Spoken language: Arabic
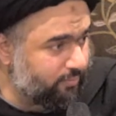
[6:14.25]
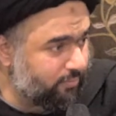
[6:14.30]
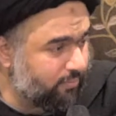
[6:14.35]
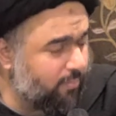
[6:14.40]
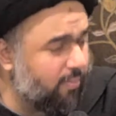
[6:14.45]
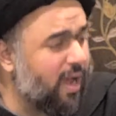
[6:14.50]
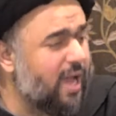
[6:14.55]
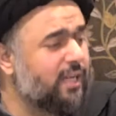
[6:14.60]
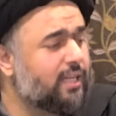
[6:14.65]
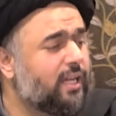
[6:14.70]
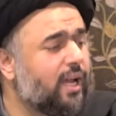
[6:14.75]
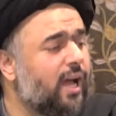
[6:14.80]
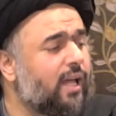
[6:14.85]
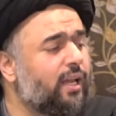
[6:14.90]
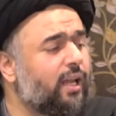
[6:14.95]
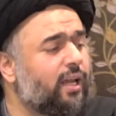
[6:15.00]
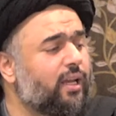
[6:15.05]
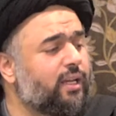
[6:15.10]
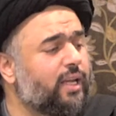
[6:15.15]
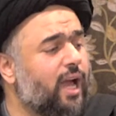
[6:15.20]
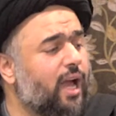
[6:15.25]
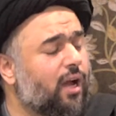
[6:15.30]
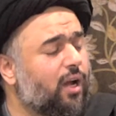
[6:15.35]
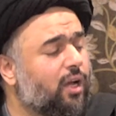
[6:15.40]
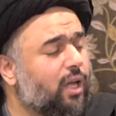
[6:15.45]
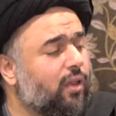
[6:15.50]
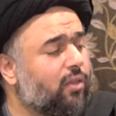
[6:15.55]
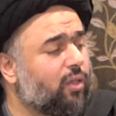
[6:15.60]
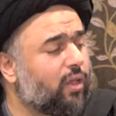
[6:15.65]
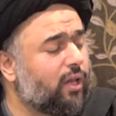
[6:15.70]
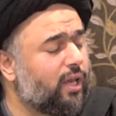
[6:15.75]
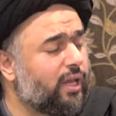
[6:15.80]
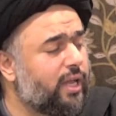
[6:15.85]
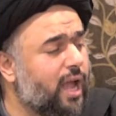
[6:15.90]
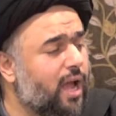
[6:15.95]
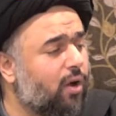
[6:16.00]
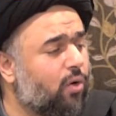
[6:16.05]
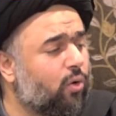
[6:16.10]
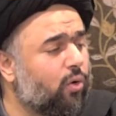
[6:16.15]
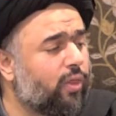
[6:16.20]
ما كان ليأخذ,
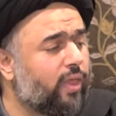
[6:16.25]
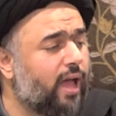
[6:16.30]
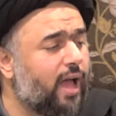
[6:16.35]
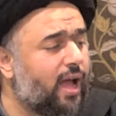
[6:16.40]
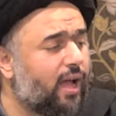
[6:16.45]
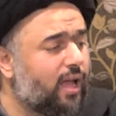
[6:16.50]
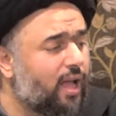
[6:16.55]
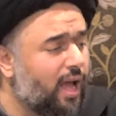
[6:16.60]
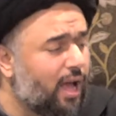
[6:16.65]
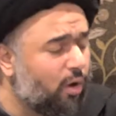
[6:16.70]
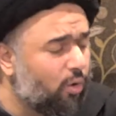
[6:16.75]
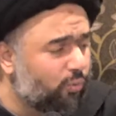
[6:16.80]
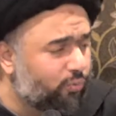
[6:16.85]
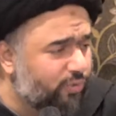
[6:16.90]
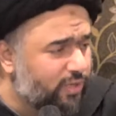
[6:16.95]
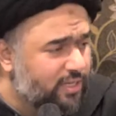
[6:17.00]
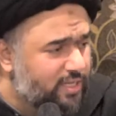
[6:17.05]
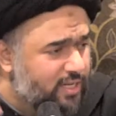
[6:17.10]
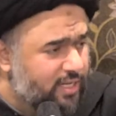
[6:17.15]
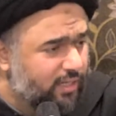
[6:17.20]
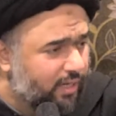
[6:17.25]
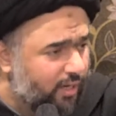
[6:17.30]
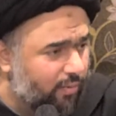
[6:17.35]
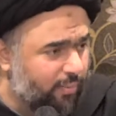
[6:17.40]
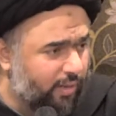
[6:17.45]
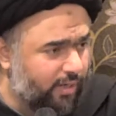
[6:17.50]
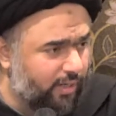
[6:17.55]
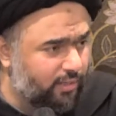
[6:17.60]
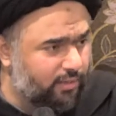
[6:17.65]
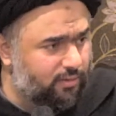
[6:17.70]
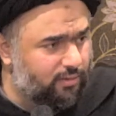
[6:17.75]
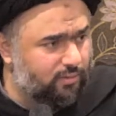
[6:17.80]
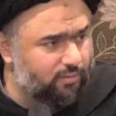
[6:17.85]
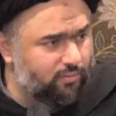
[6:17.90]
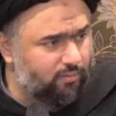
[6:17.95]
ليأخذ أخاه في دين الملك